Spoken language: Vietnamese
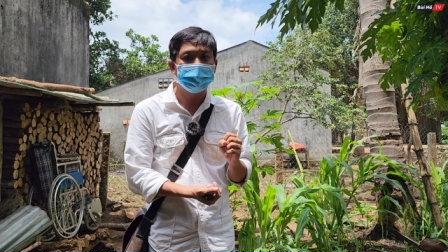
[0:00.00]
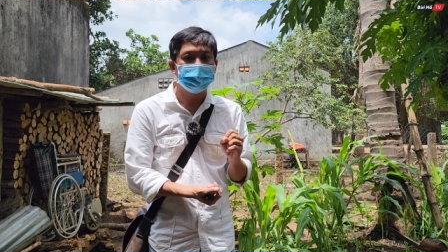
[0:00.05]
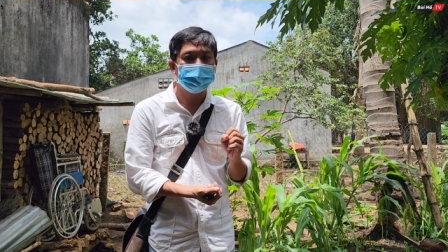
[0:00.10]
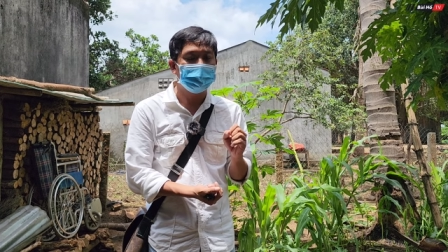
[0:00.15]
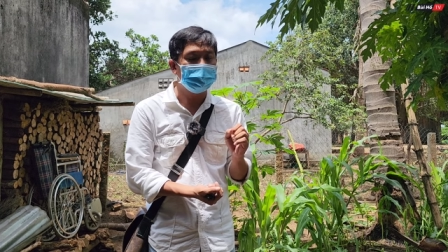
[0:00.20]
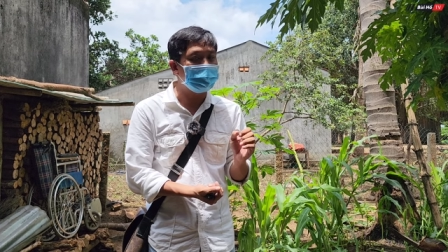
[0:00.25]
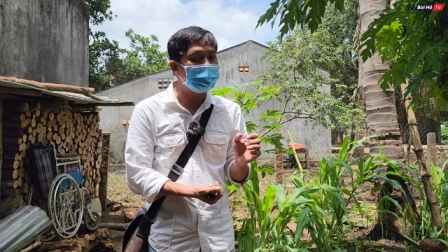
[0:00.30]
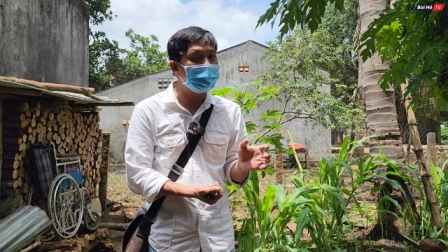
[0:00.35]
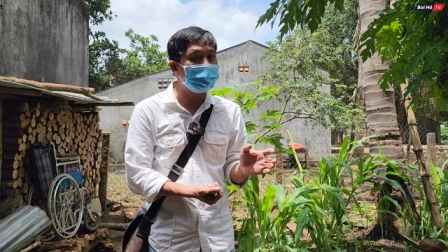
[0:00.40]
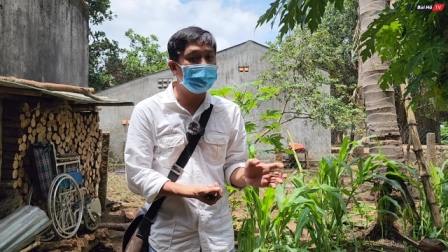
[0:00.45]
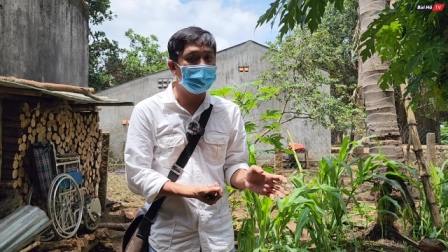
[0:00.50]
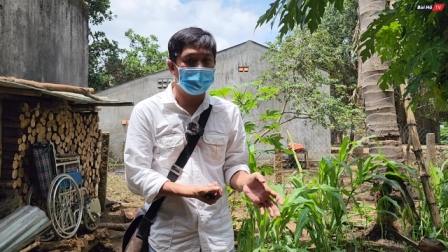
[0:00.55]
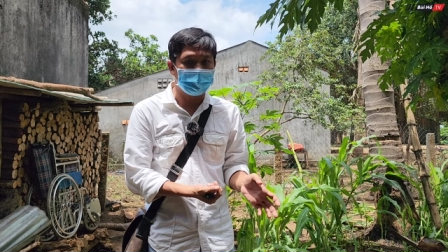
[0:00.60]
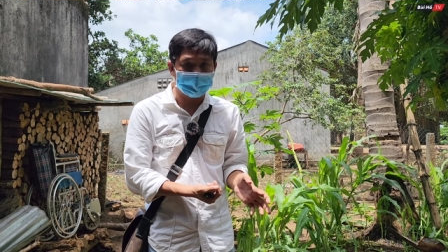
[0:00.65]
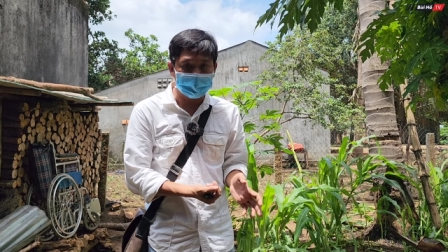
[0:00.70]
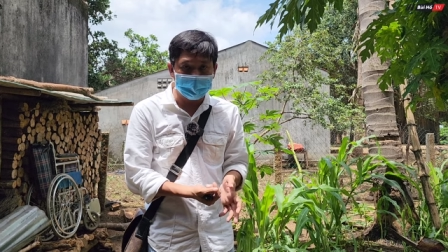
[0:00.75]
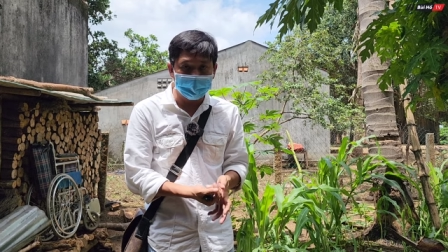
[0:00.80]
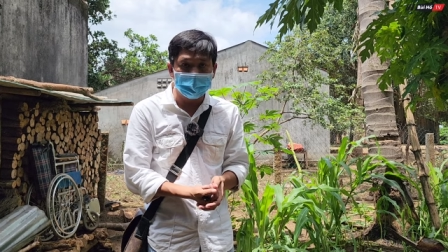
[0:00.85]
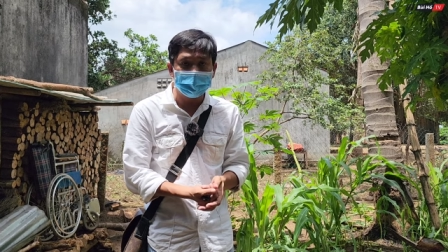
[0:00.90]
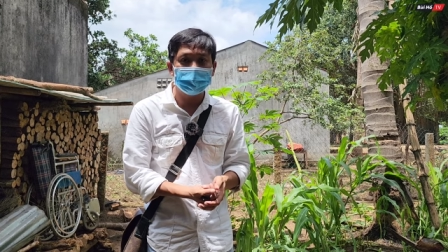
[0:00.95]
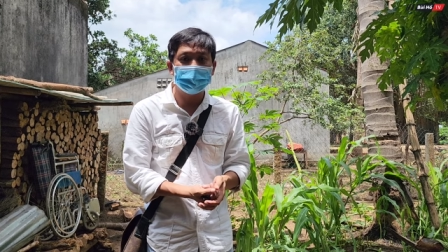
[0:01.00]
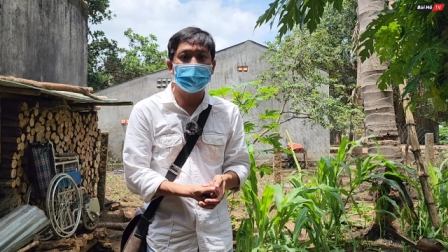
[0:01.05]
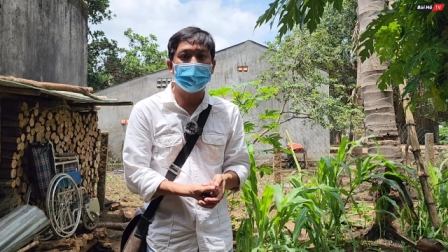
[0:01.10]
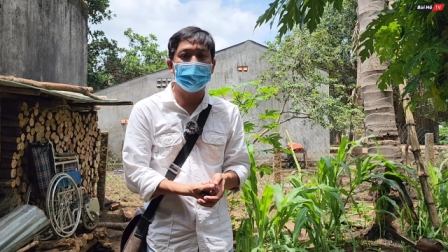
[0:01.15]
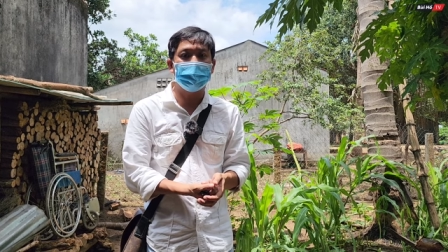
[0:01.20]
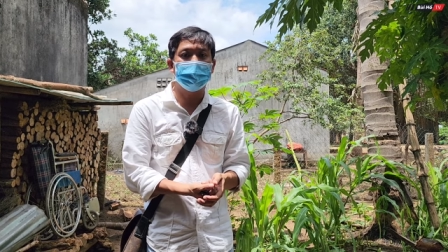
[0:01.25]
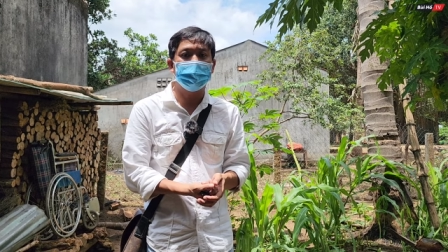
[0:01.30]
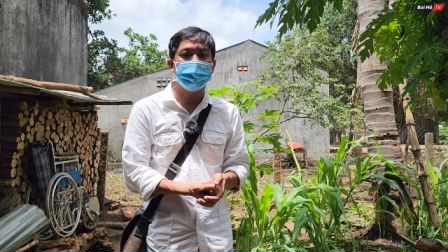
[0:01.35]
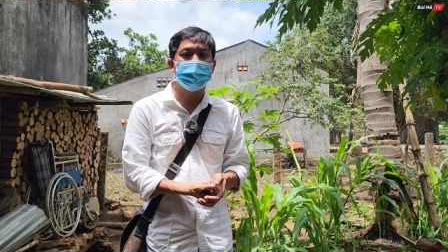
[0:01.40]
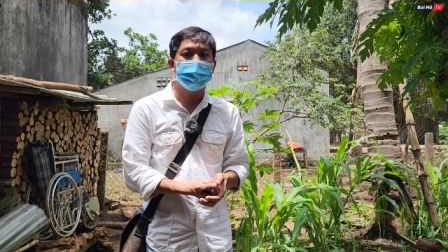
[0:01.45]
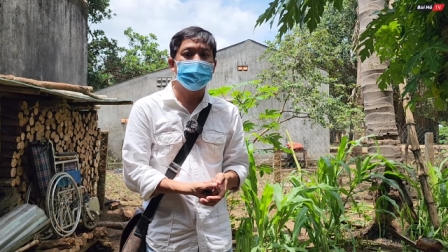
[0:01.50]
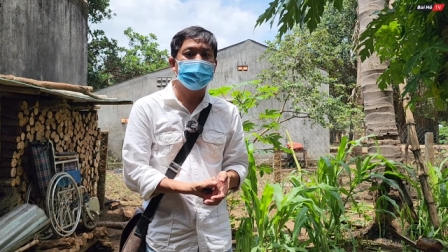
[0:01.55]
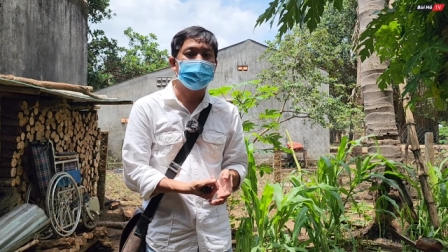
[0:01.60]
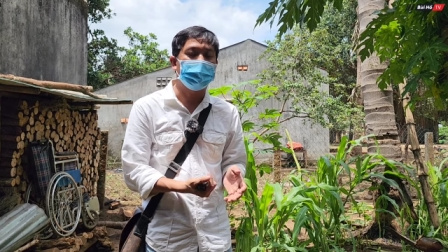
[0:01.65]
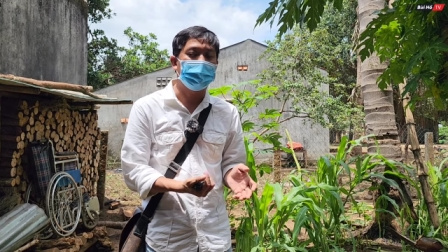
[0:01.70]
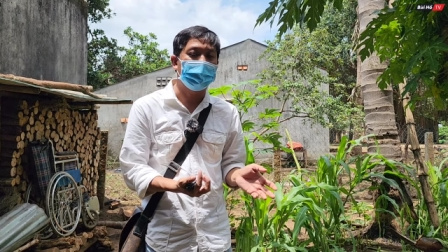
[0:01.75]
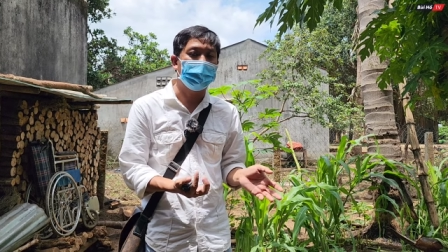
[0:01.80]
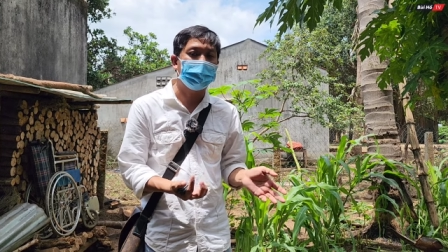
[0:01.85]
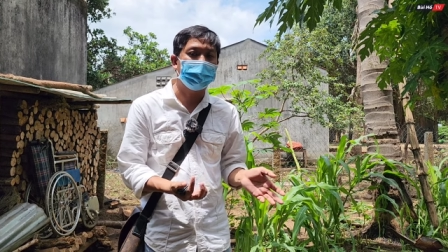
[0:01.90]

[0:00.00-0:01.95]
những giai đoạn trước ha còn ở